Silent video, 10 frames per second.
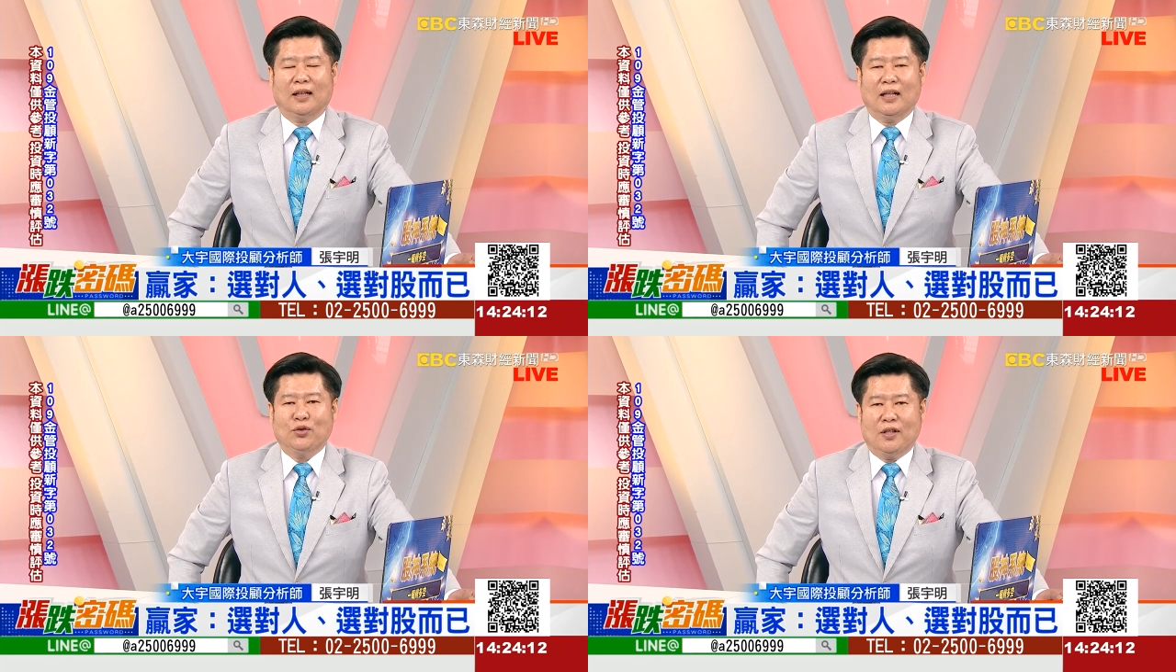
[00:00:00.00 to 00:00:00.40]

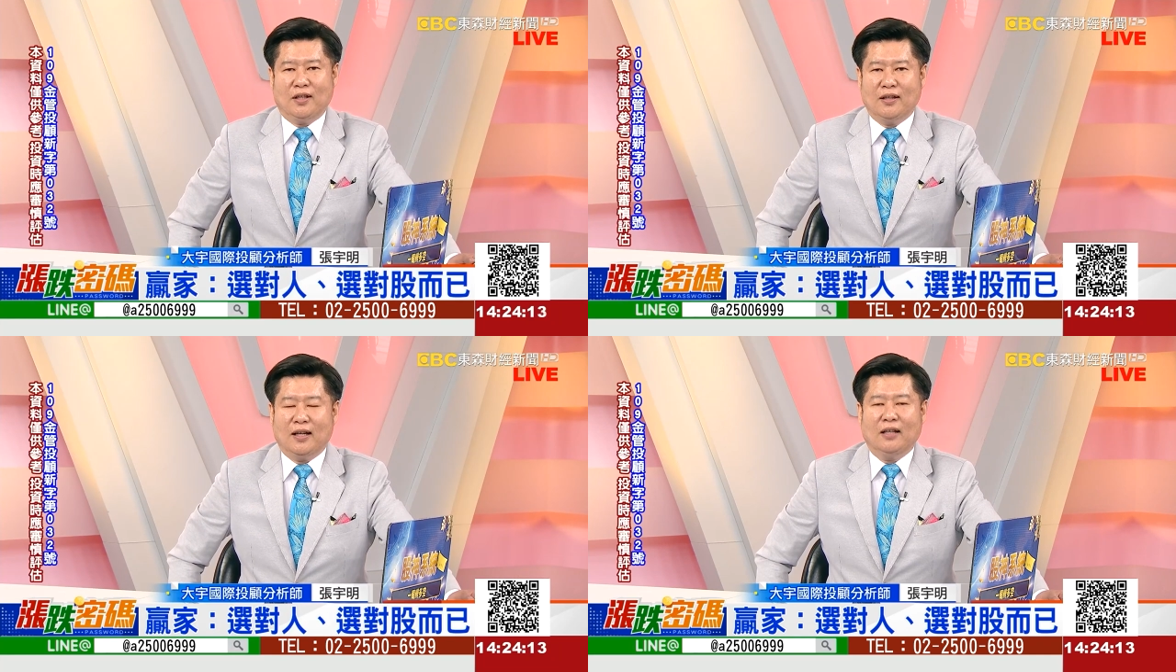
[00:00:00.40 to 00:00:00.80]
当然最
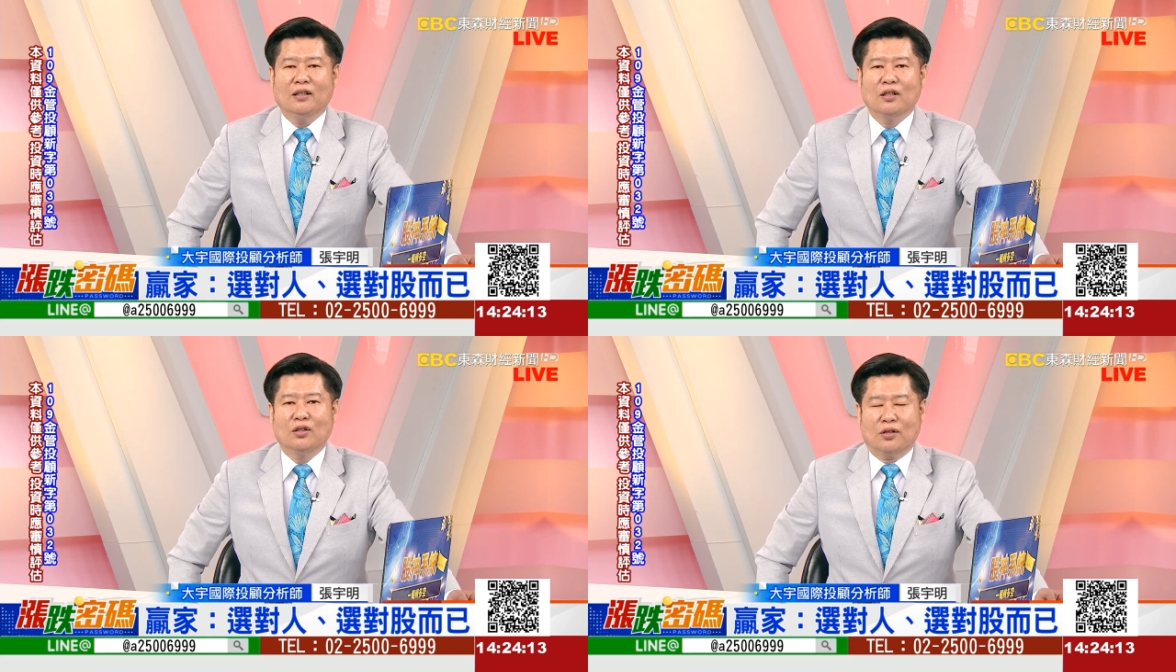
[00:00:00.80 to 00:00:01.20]
简单
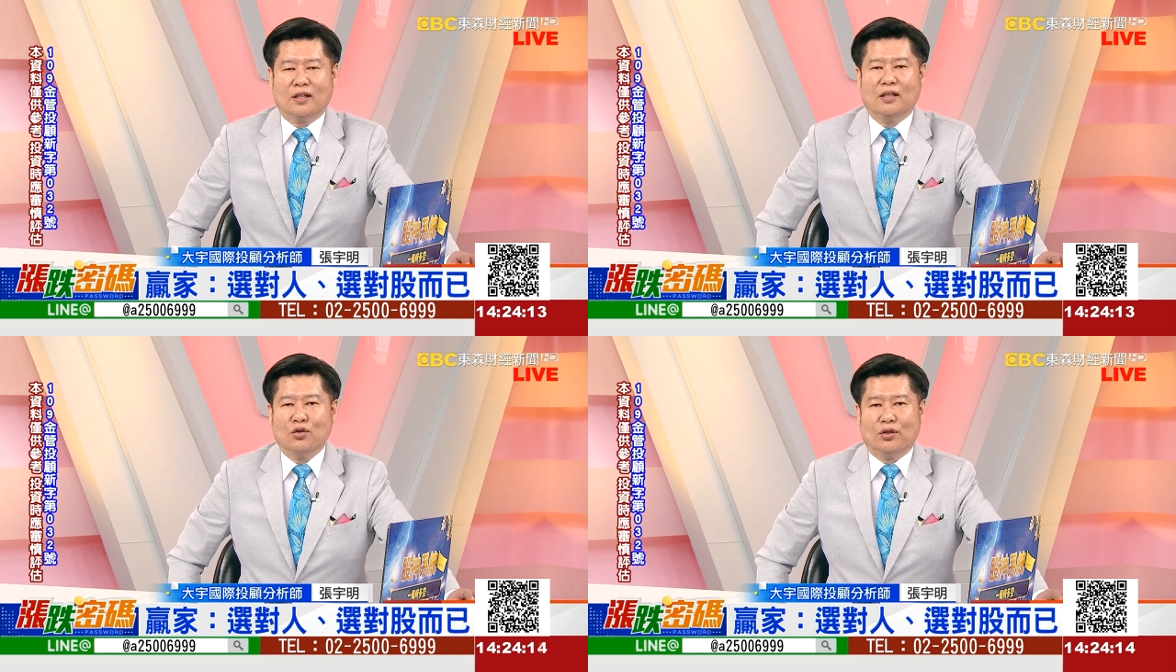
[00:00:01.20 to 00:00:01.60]
就是
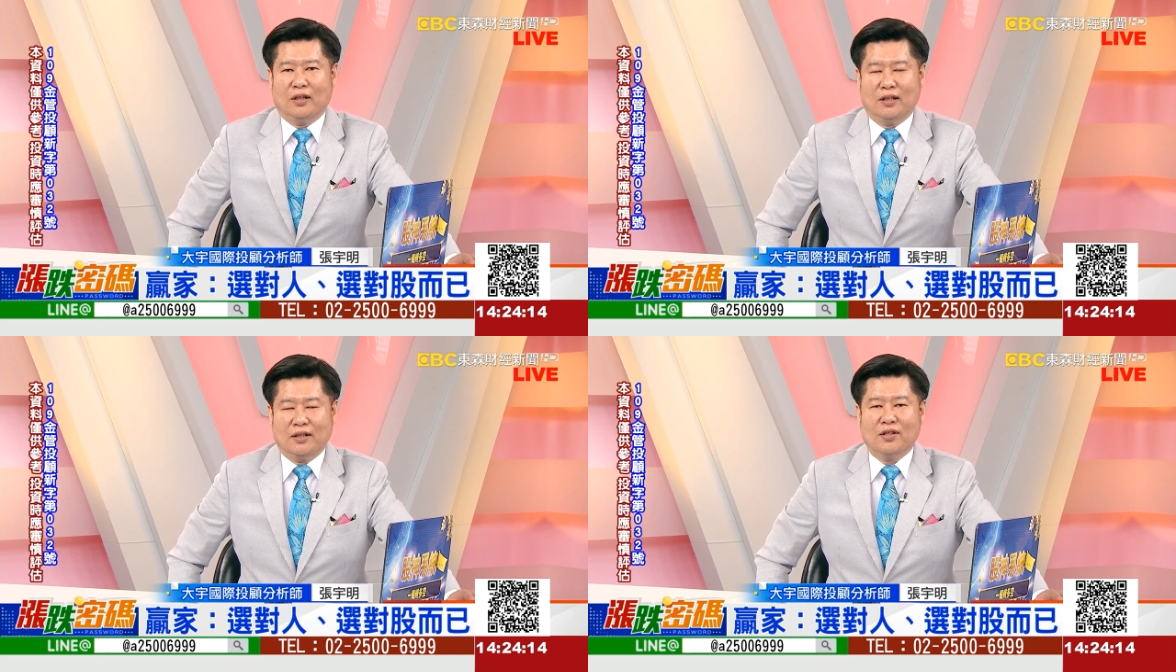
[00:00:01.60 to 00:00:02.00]
跟随
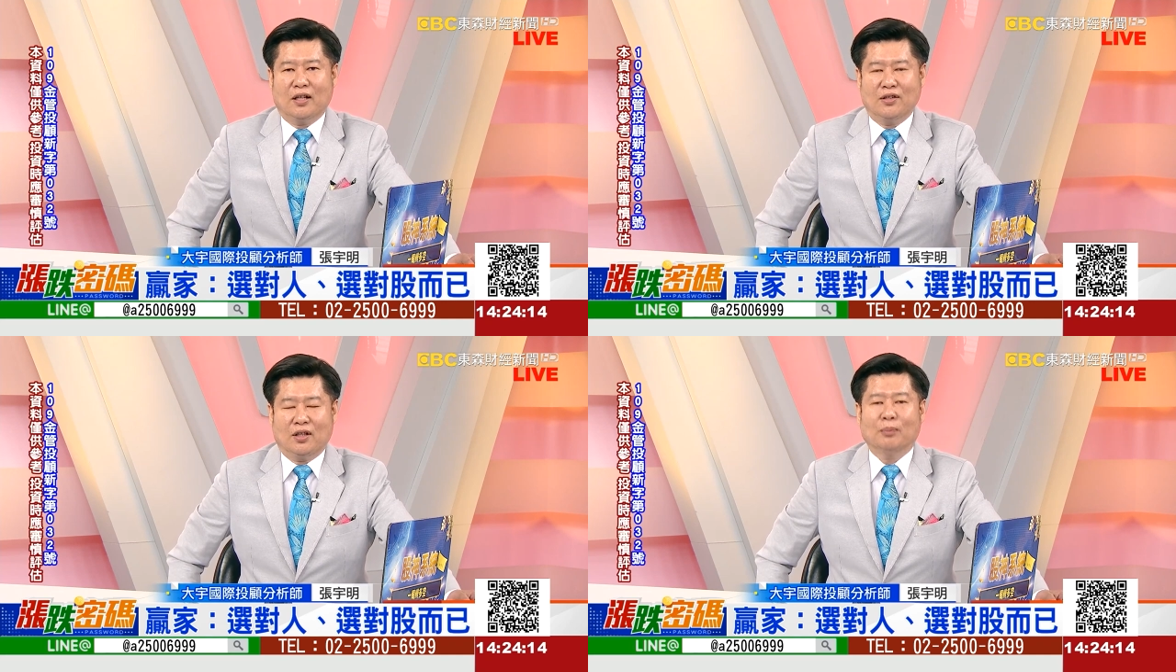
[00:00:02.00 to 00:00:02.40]
赢
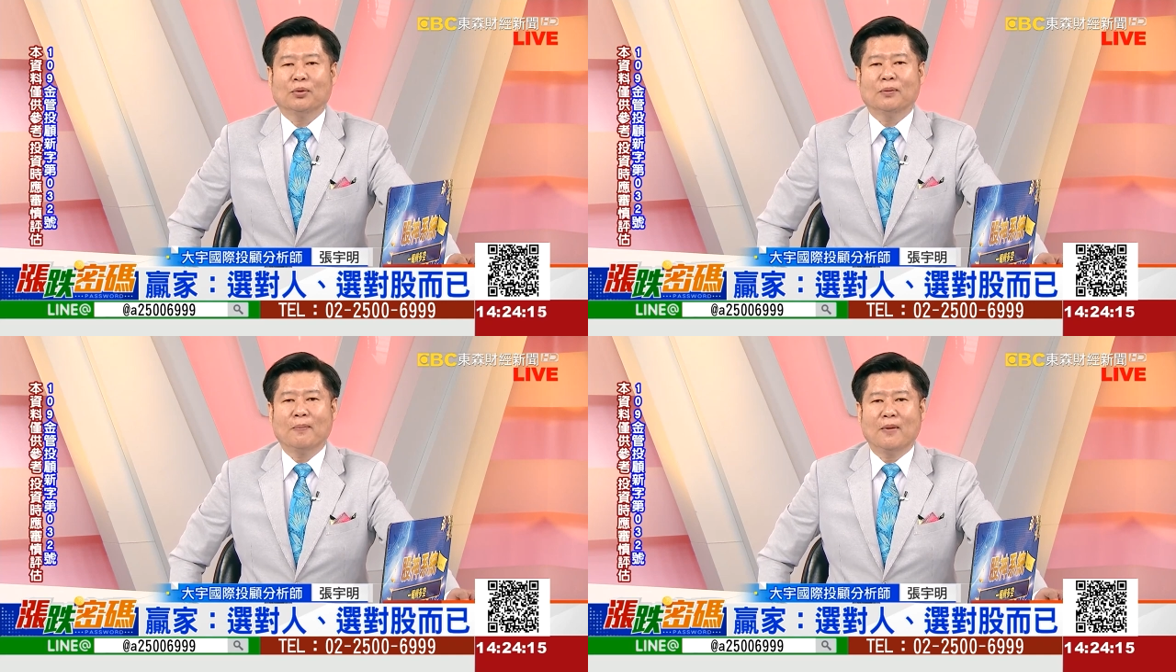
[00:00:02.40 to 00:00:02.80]
家的脚步。